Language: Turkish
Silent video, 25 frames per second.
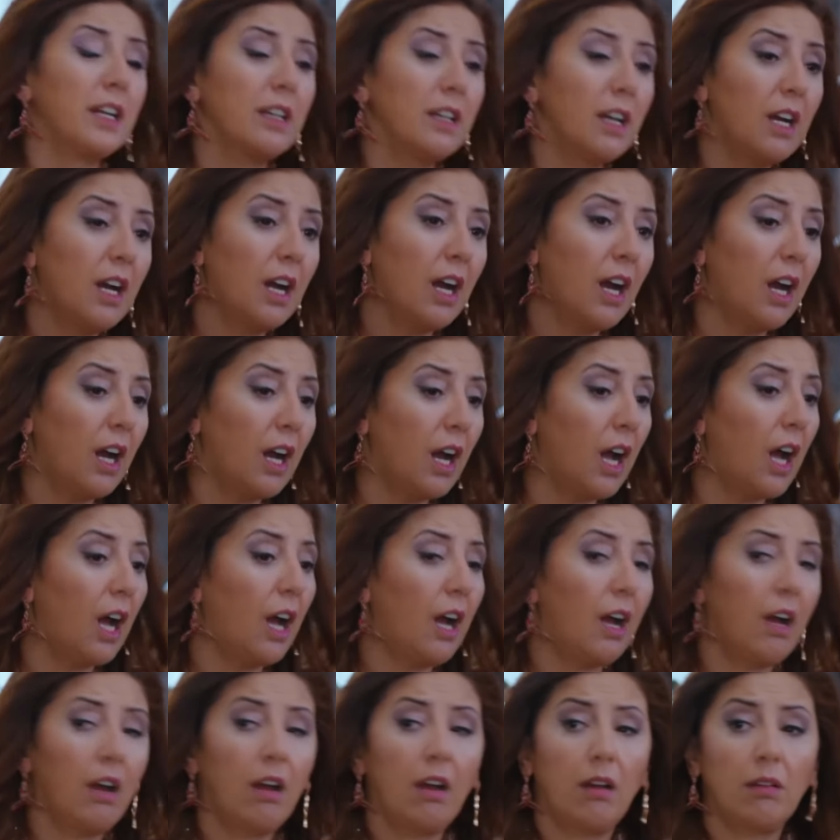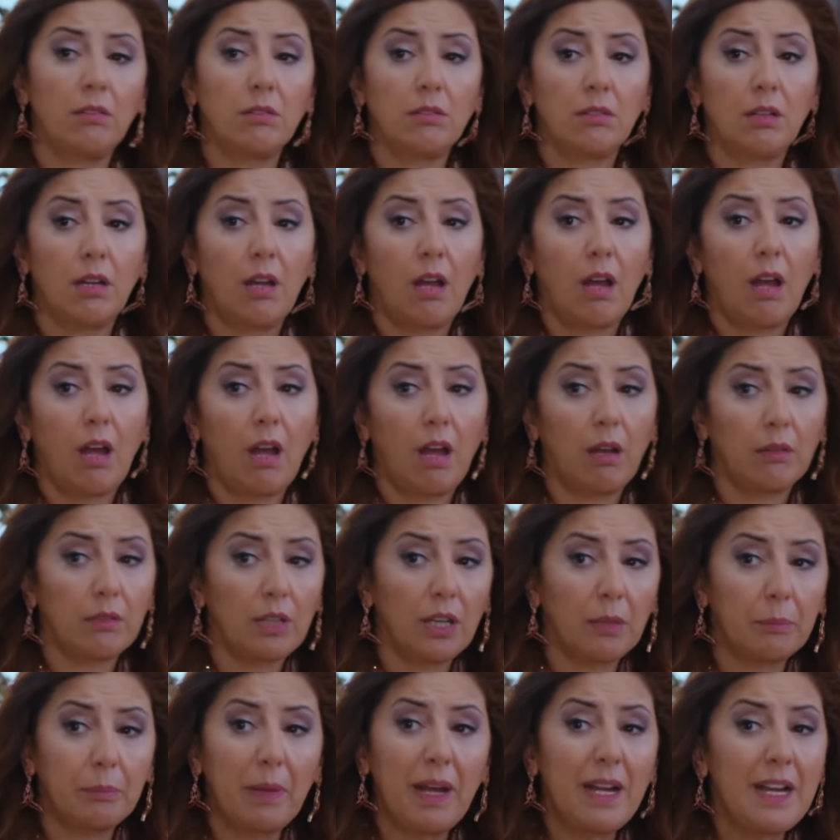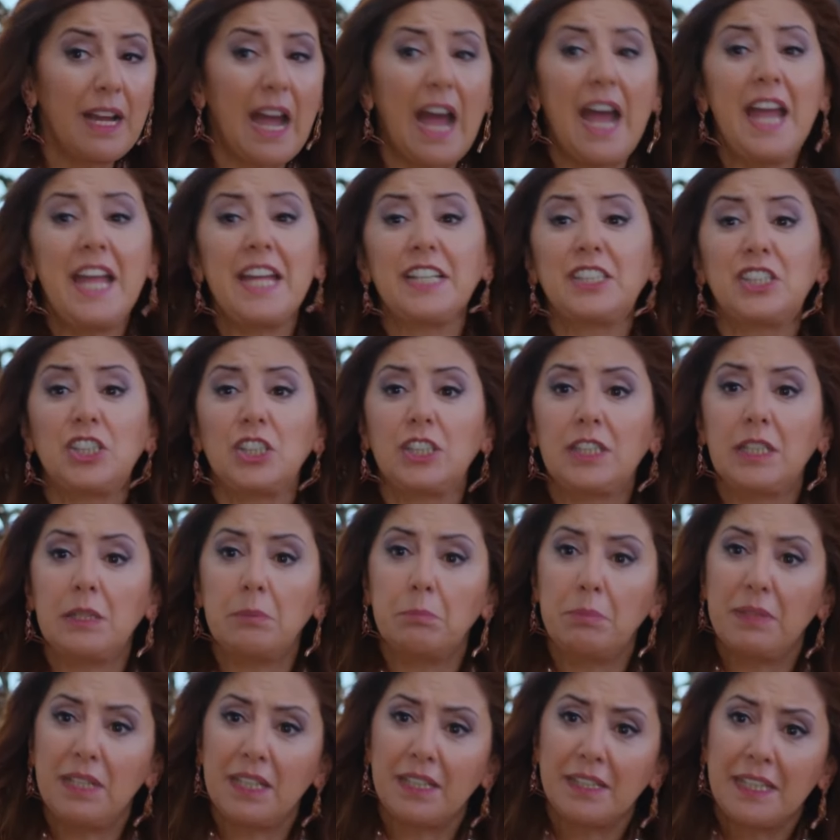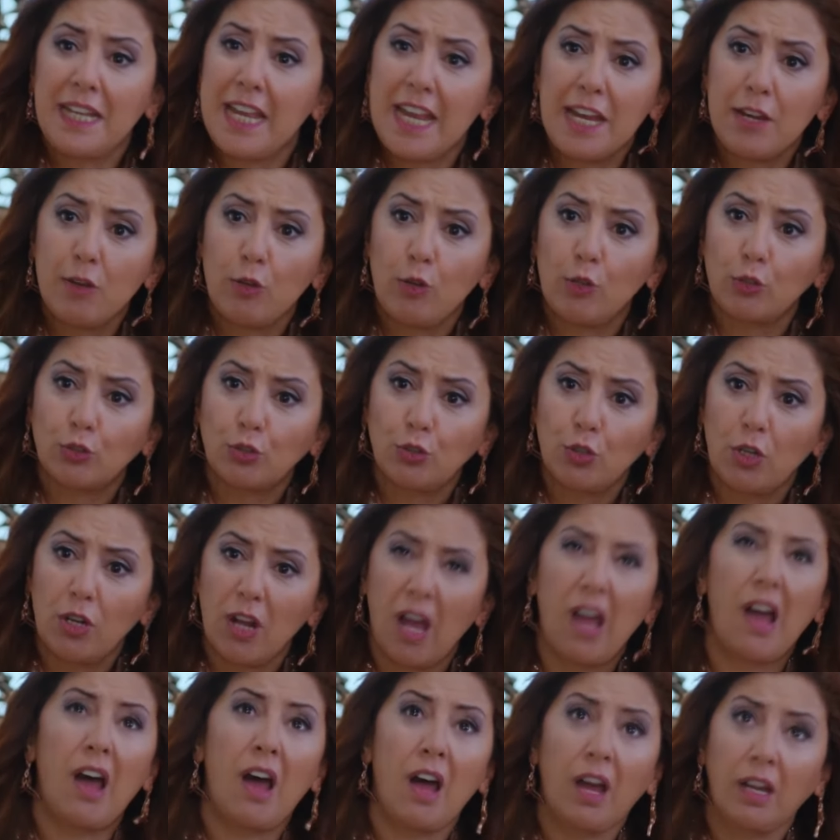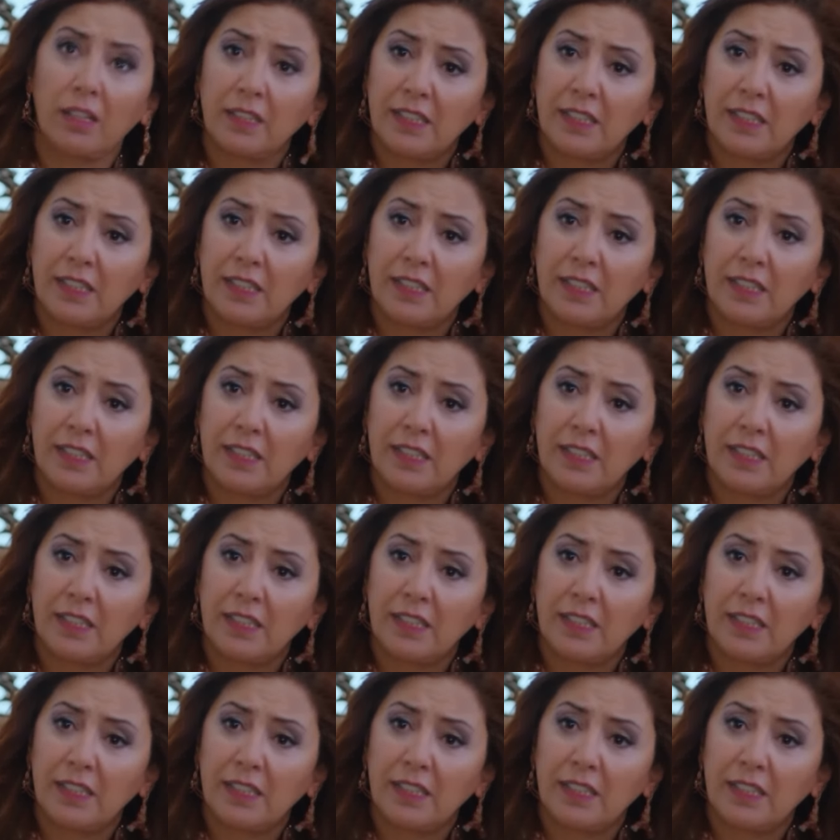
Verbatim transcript: Çok komik, gö güldüm yani. Ya ben gayet ciddiyim. Bıyık neye gülüyorsun la